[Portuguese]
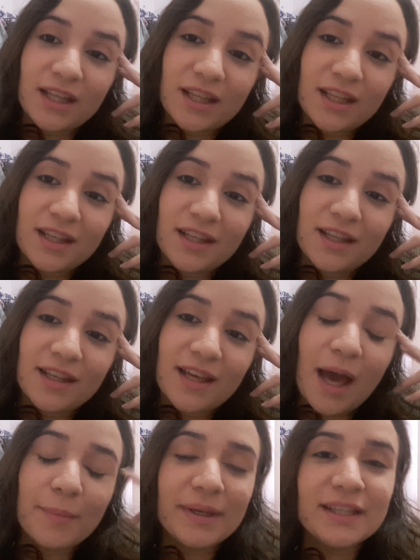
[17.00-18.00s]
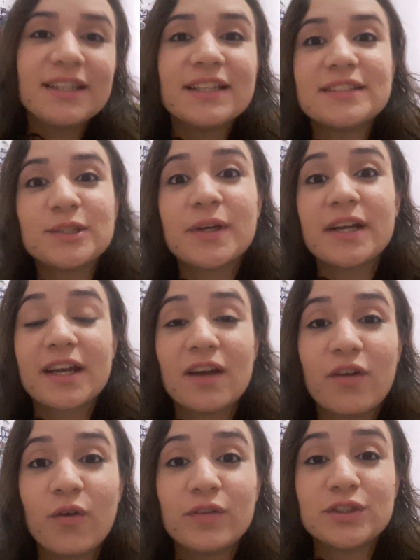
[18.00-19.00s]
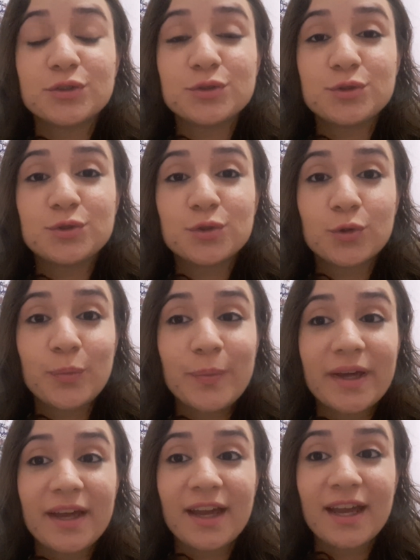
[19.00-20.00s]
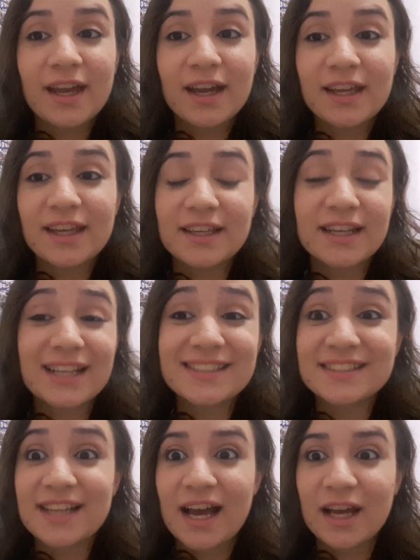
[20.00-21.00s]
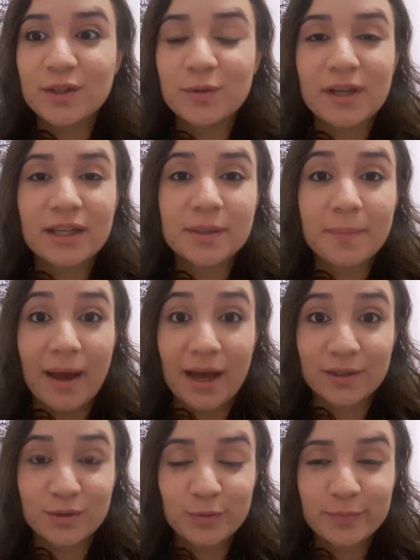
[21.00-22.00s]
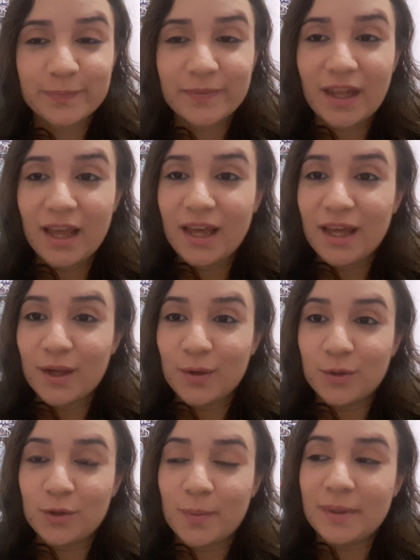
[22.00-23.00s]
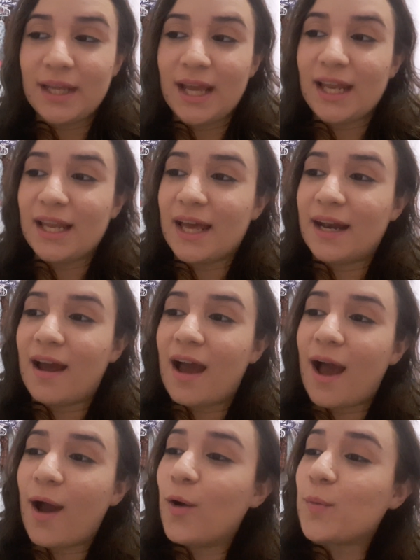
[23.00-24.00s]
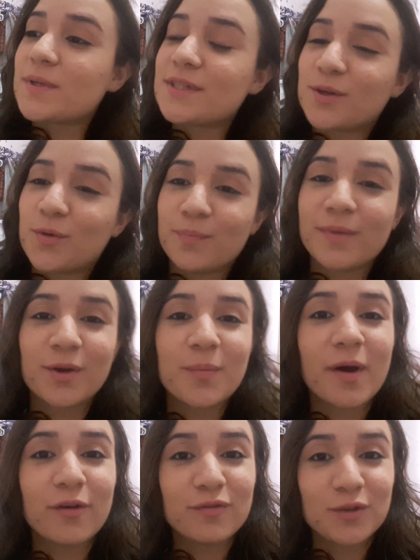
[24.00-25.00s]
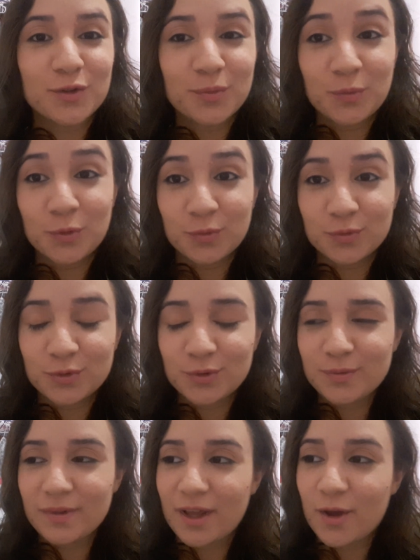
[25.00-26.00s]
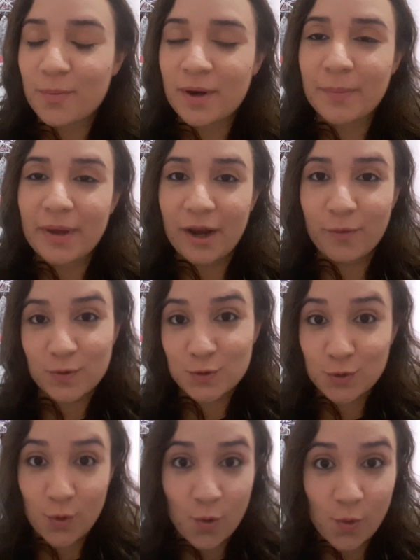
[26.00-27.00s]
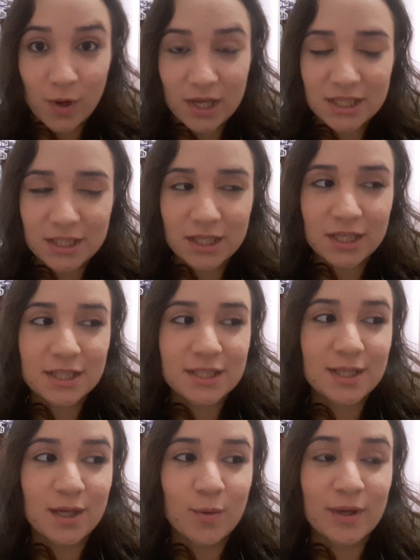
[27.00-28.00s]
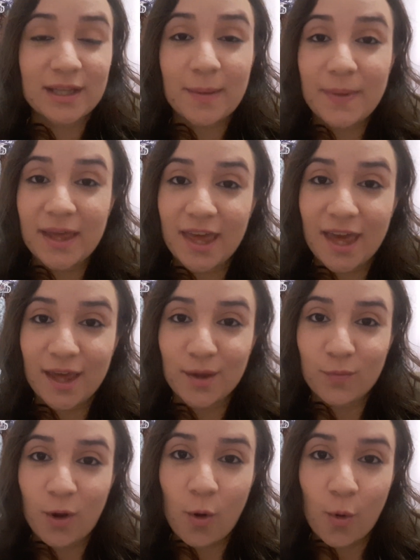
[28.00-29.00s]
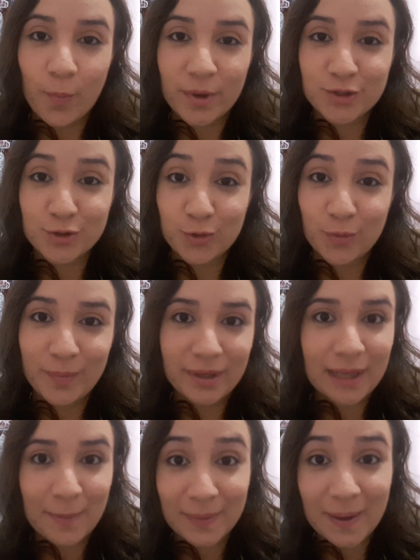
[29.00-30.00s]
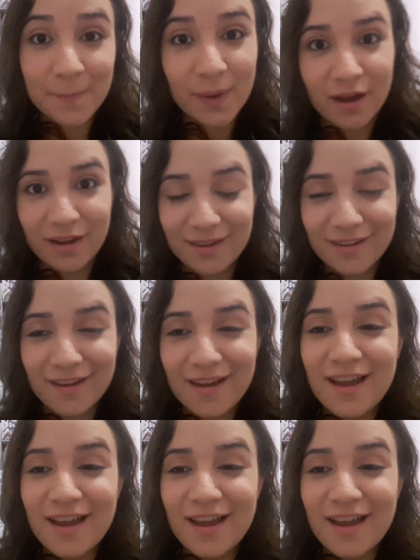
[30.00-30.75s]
E a minha intenção era gravar um vídeo super engraçado e animado. E o nome dele era Arrume-se comigo para o fim do mundo. Eu preparei umas coisas, eu até peguei uma roupa de dormir da minha mãe